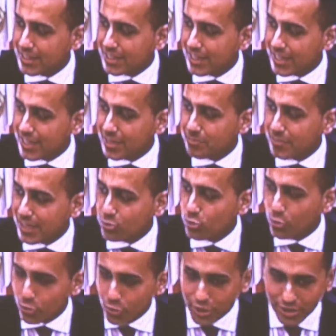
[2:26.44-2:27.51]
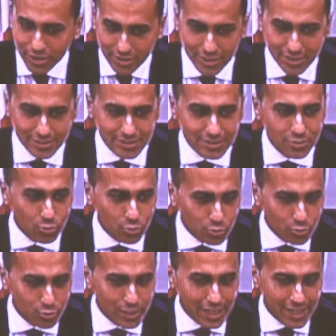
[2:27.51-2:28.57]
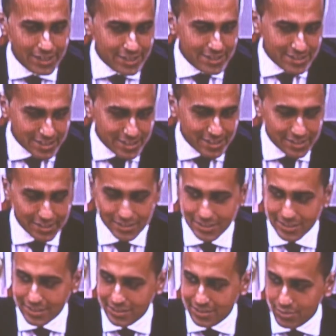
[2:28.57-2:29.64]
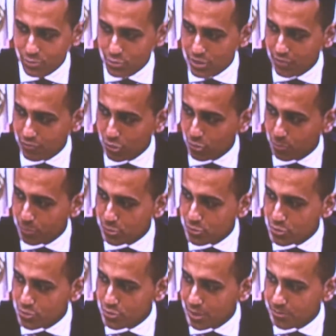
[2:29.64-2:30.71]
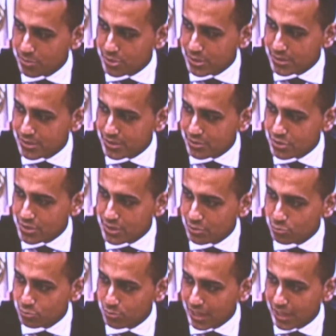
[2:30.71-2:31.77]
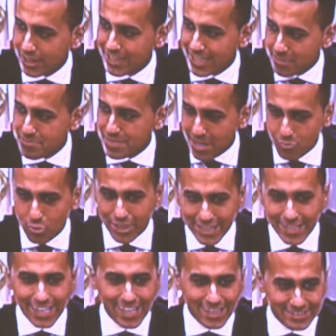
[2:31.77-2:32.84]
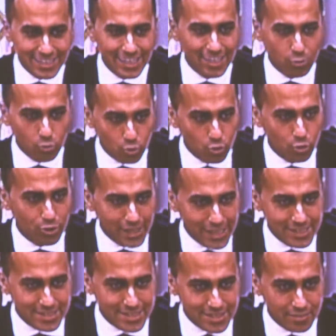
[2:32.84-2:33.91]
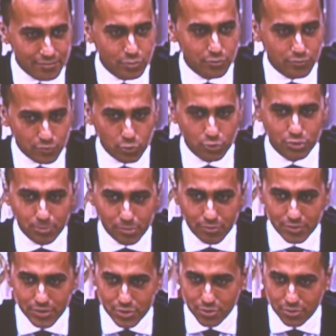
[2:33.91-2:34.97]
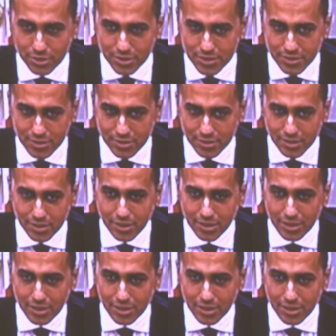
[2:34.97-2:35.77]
eh, ma noi, e dico noi anche se eh, io stavo all'opposizione alla precedente legislatura, le abbiamo regalate alla concorrenza, fior fior di professionisti,